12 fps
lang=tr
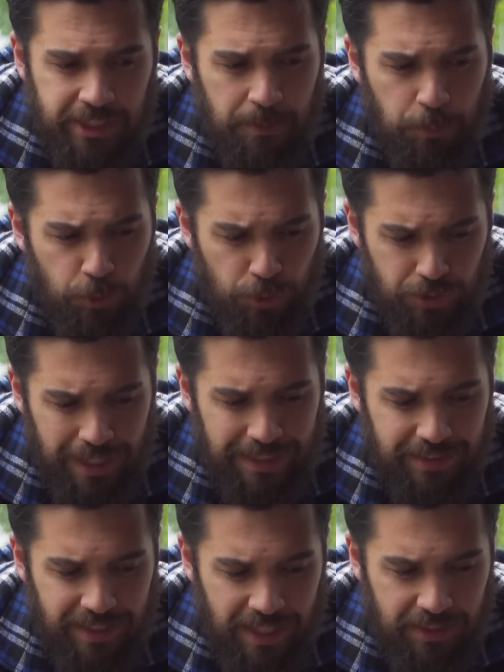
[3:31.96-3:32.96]
İşte bu
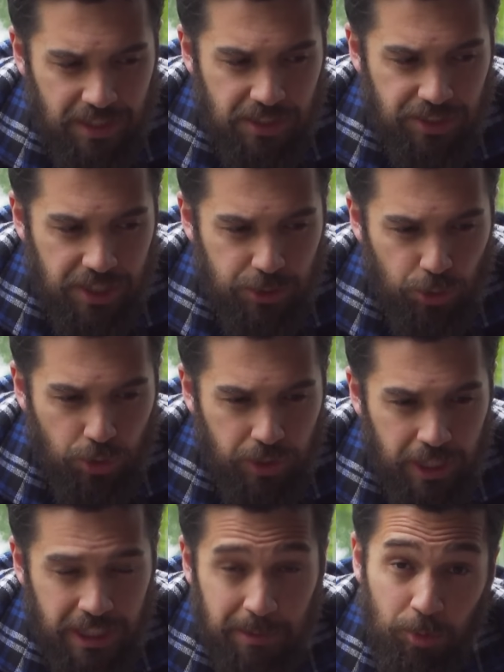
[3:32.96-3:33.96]
yüzden direkt
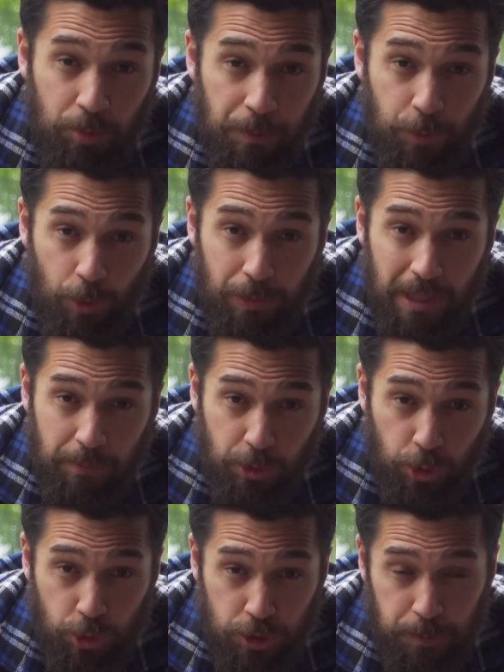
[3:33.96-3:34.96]
enjeksiyonlarda bu bir problem
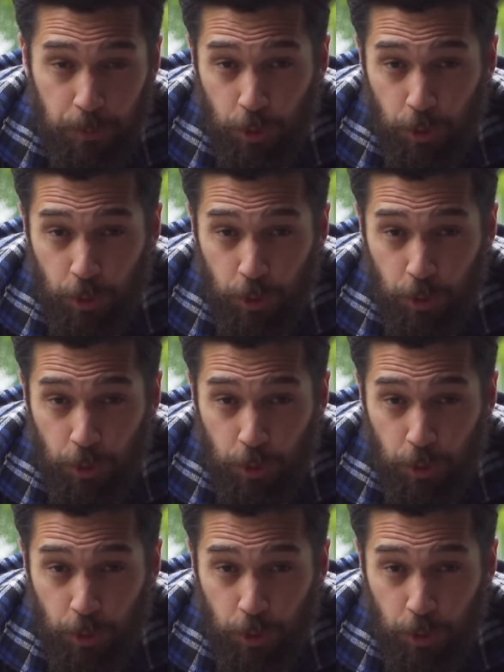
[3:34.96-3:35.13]
diyoruz.